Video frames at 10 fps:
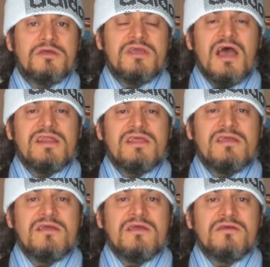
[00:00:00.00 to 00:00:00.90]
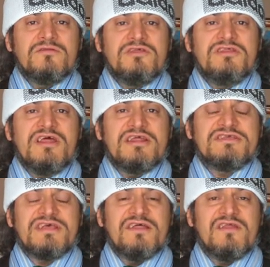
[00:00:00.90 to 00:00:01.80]
Yani dindar
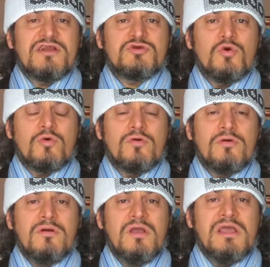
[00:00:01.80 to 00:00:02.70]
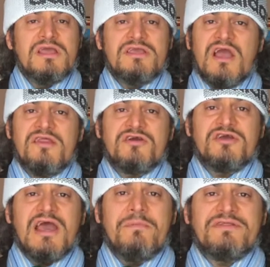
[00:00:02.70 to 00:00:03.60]
insanlar çok. Yani
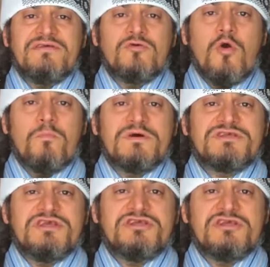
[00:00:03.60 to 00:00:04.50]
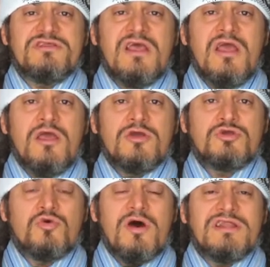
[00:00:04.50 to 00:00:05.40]
kıyametin kopması için
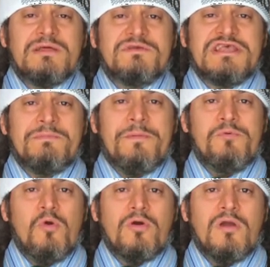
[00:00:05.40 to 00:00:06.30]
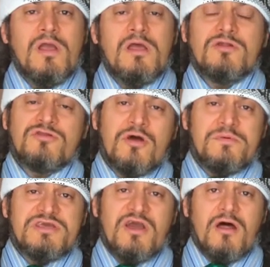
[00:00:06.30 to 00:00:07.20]
şu anda bir sebep yok.
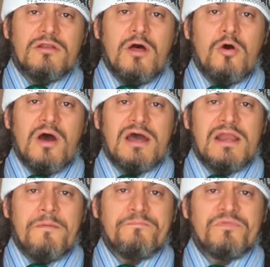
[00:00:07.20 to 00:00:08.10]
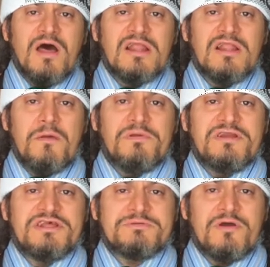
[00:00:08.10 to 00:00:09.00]
Tabii ki Allahu alem Allah
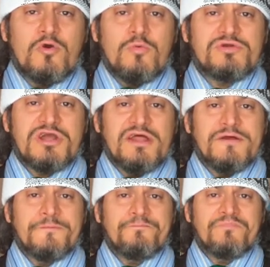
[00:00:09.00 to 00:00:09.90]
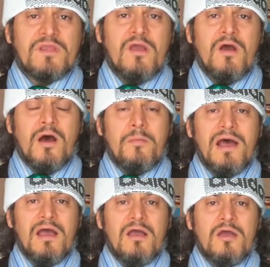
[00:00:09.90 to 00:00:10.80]
bilir ne zaman kopacağını.
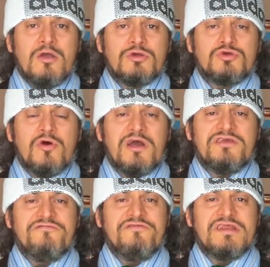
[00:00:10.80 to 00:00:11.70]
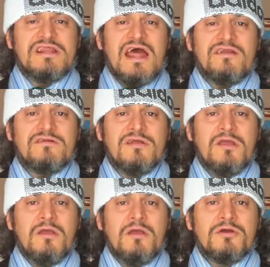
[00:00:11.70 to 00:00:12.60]
Ama şu anki veriler
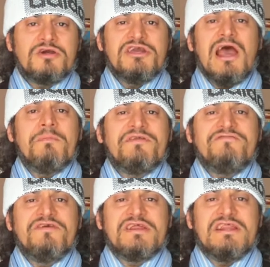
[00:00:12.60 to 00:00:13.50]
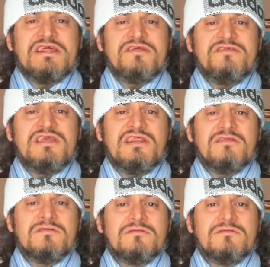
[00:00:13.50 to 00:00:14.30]
kıyamet verileri değil.